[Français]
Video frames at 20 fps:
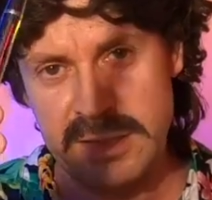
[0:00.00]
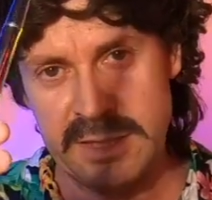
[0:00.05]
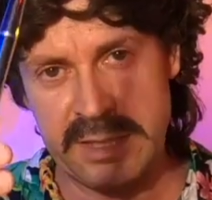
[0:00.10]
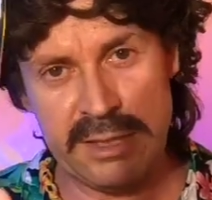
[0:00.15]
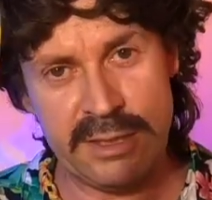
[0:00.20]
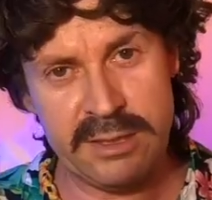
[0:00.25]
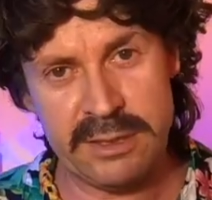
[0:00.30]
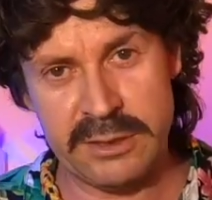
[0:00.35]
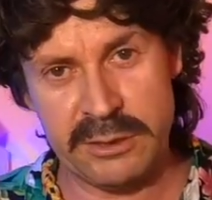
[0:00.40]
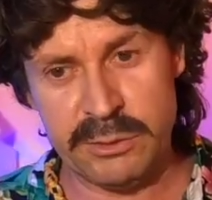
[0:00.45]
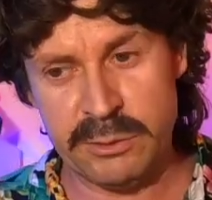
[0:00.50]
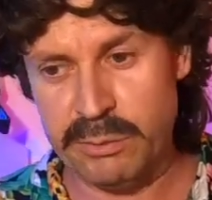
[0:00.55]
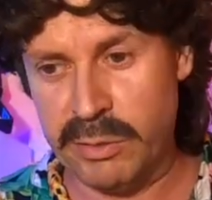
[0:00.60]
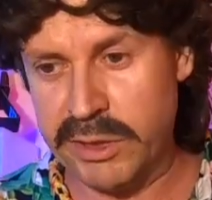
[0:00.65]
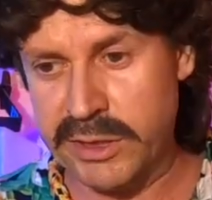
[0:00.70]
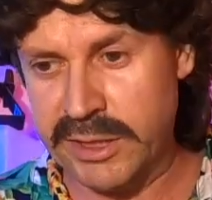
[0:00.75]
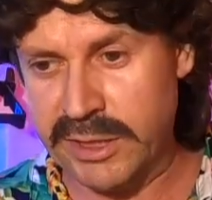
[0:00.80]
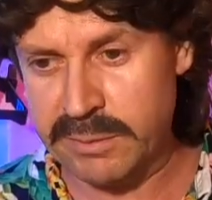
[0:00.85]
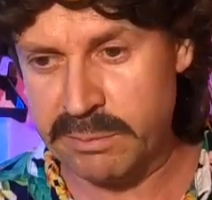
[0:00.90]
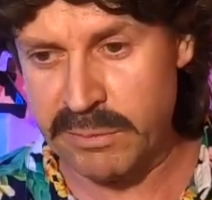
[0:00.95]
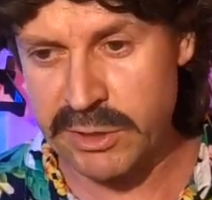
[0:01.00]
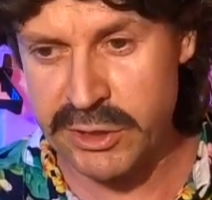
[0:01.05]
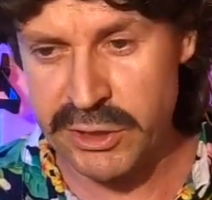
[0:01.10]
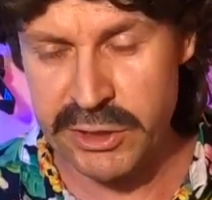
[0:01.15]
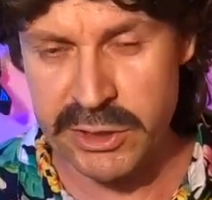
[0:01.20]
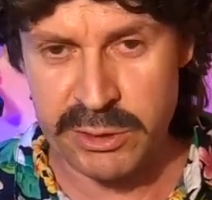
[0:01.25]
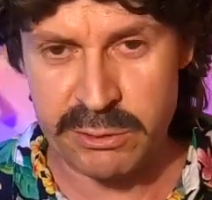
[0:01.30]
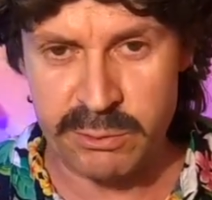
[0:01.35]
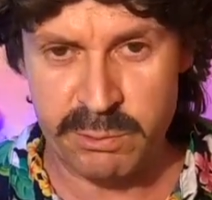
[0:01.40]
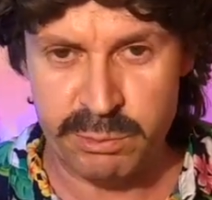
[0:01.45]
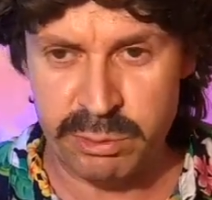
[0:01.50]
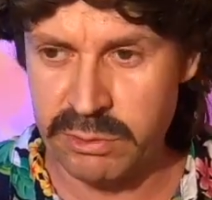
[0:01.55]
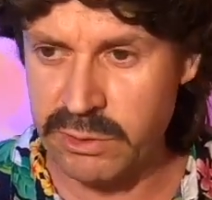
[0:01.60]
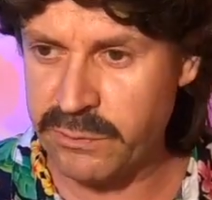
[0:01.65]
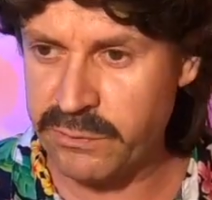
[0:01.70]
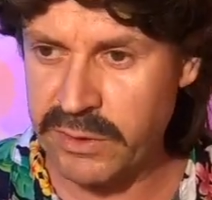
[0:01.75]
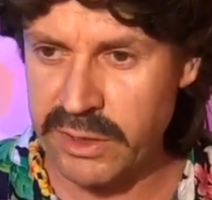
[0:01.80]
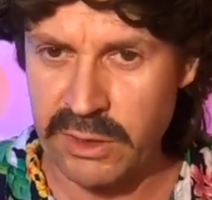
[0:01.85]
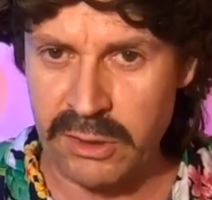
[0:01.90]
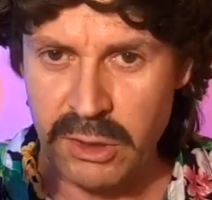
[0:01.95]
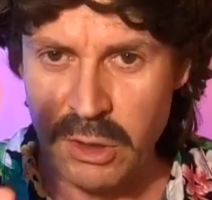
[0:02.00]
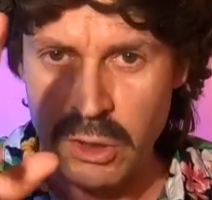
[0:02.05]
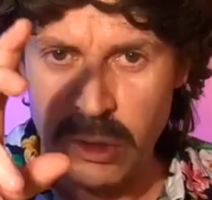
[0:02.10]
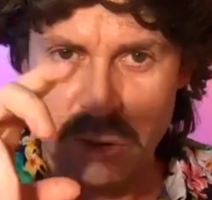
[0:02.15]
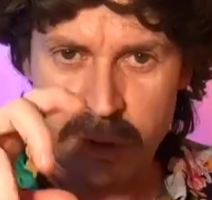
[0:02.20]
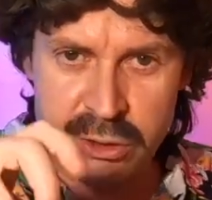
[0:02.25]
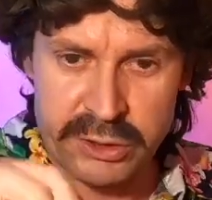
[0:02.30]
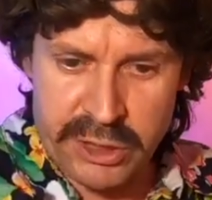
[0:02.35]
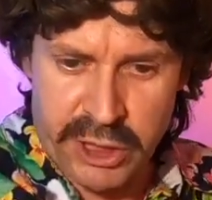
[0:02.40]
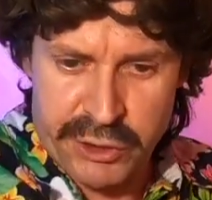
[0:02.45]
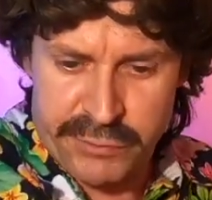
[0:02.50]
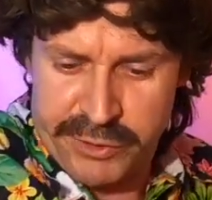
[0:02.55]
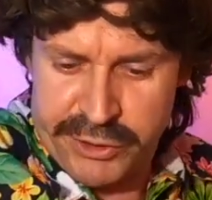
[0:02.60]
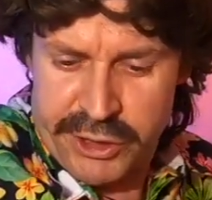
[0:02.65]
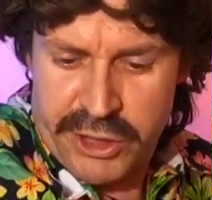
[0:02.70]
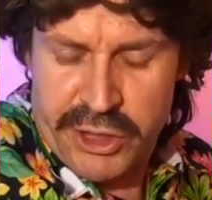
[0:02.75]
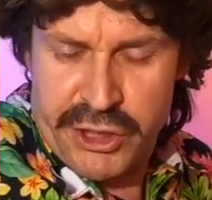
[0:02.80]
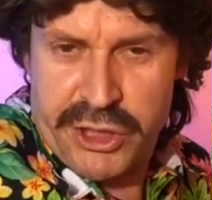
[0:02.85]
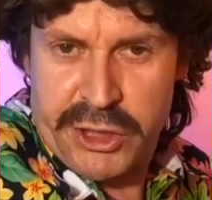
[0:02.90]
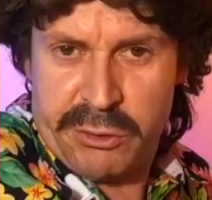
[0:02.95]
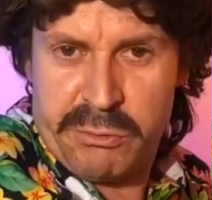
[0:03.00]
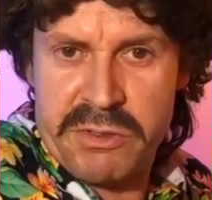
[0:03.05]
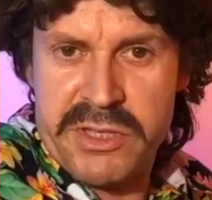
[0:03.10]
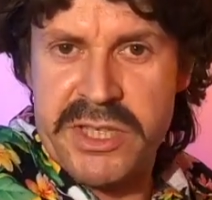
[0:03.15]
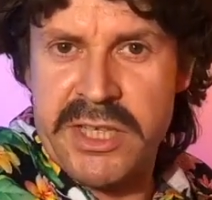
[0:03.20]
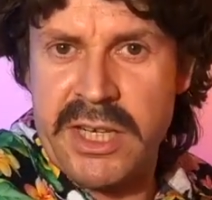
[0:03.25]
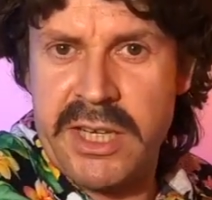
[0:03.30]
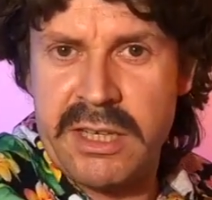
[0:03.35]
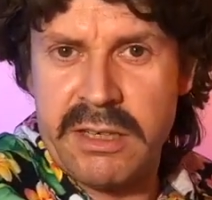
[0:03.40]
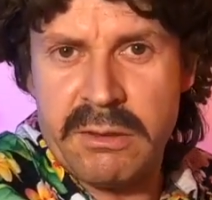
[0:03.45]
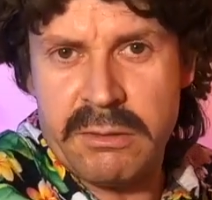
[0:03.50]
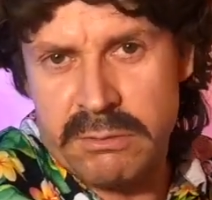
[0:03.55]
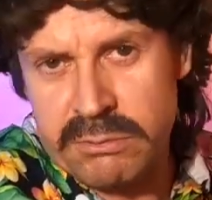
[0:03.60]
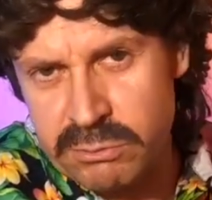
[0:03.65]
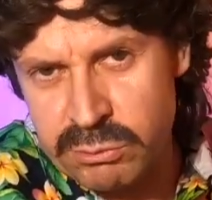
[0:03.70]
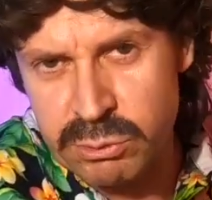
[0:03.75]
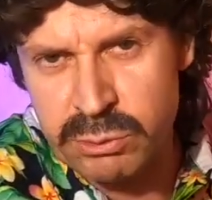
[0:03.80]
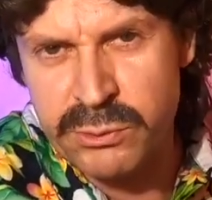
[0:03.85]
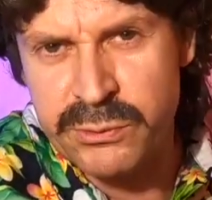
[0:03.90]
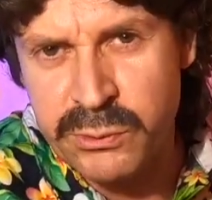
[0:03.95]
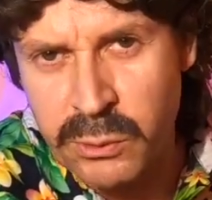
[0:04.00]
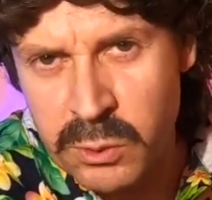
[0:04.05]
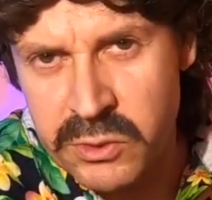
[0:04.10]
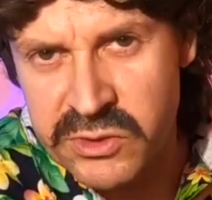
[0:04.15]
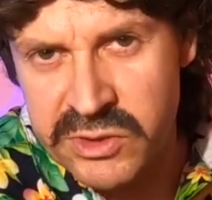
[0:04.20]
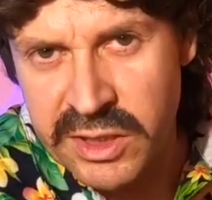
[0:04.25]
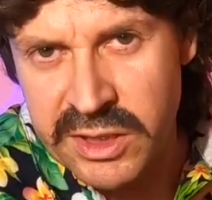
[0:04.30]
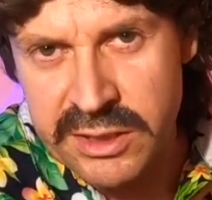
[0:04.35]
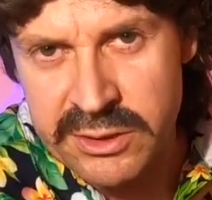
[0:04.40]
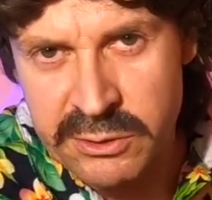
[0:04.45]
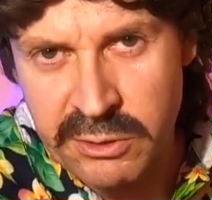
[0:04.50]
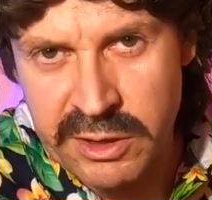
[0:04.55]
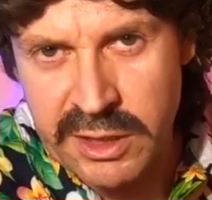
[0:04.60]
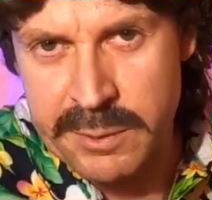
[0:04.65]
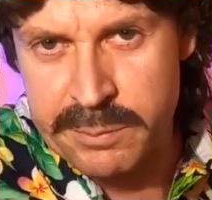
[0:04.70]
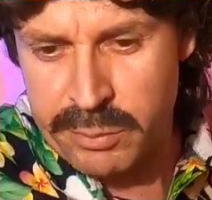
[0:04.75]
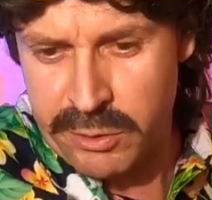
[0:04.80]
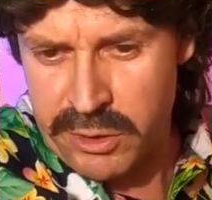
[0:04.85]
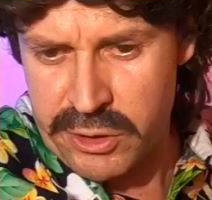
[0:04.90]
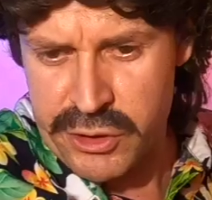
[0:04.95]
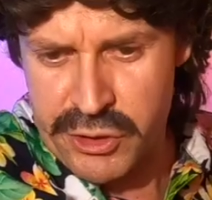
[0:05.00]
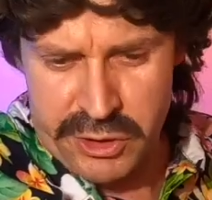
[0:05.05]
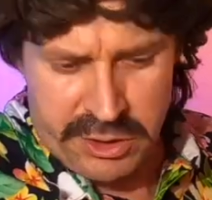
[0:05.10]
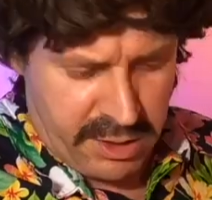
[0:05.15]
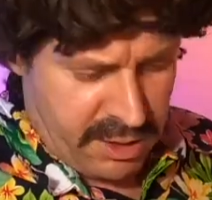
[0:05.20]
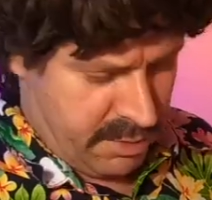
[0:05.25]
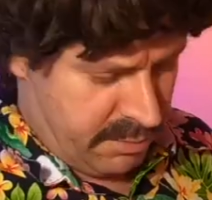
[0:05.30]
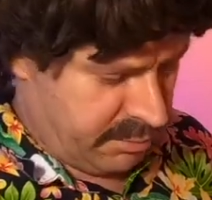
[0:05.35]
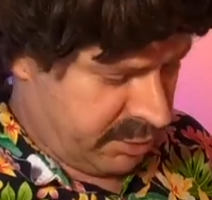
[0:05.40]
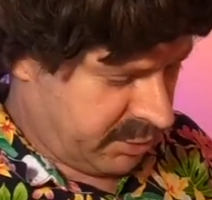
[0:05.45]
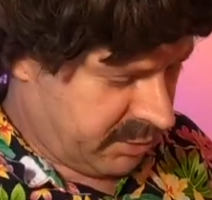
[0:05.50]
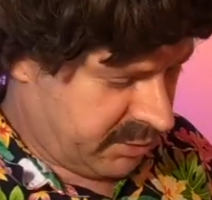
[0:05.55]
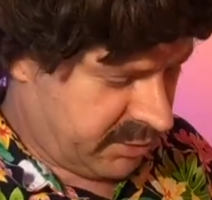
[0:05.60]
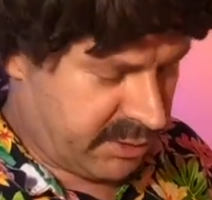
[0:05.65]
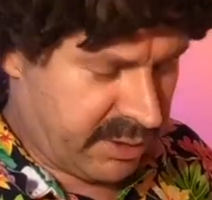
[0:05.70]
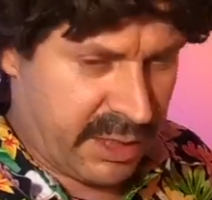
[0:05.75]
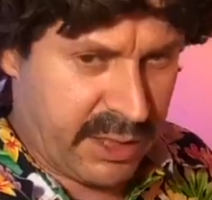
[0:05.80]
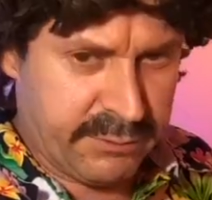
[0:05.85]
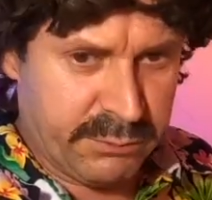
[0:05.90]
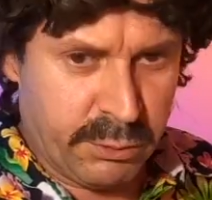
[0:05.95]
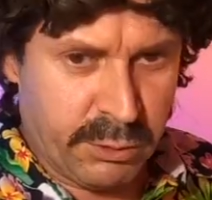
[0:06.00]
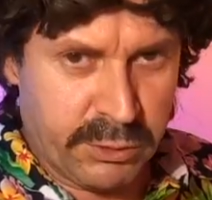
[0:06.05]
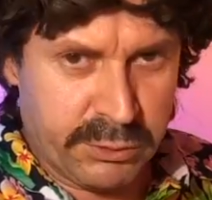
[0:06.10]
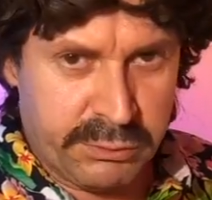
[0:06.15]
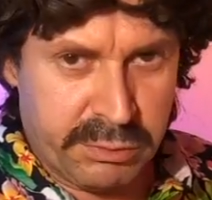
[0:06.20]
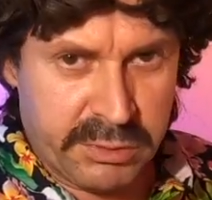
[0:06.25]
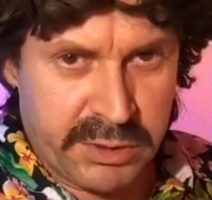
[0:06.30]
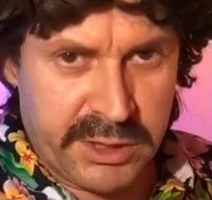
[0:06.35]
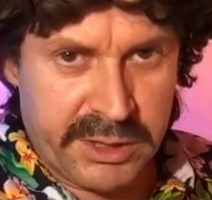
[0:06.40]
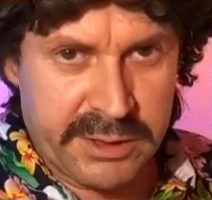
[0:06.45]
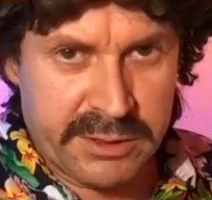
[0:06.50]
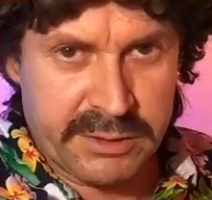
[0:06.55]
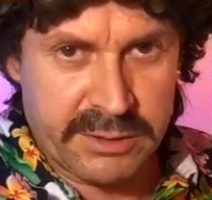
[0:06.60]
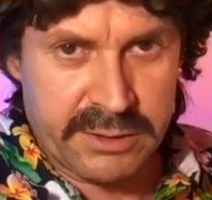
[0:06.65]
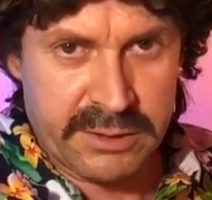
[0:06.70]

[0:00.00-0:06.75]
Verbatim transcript: euh, une baguette magique, vous pouvez faire, tiens, je vais chercher du sel, du faux sel dans la poche, pendant ce temps-là, vous retournez.